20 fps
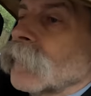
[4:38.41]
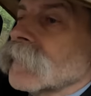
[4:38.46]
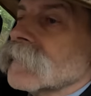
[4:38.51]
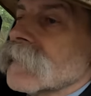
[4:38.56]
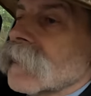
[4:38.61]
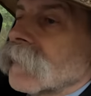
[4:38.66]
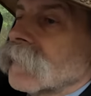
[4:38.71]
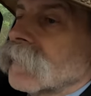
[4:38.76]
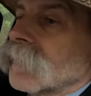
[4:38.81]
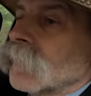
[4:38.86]

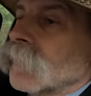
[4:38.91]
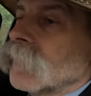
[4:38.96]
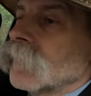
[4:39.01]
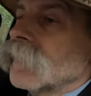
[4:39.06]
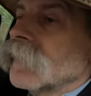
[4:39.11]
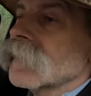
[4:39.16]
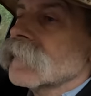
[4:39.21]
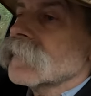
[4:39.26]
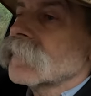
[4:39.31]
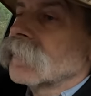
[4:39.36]
poza tym u
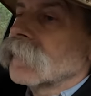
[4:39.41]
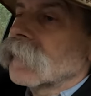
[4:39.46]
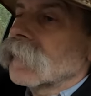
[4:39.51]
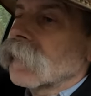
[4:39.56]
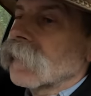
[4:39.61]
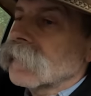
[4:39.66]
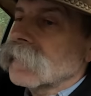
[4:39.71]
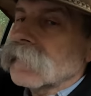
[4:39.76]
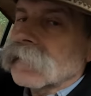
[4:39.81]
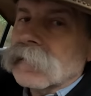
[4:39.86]
mnie
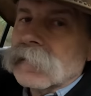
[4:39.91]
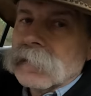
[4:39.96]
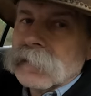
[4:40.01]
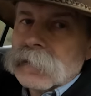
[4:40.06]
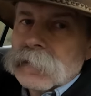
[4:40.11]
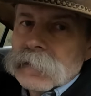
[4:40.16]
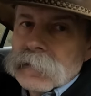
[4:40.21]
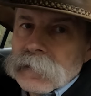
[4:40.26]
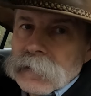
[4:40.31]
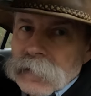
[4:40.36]
słychać?
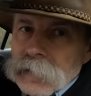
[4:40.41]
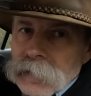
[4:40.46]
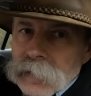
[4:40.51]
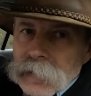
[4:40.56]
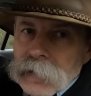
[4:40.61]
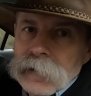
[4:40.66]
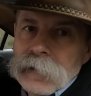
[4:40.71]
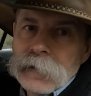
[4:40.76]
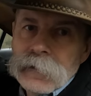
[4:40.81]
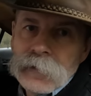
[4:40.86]

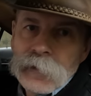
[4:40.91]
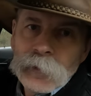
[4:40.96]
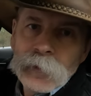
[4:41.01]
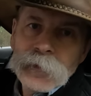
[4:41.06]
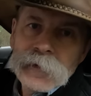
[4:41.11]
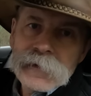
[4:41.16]
No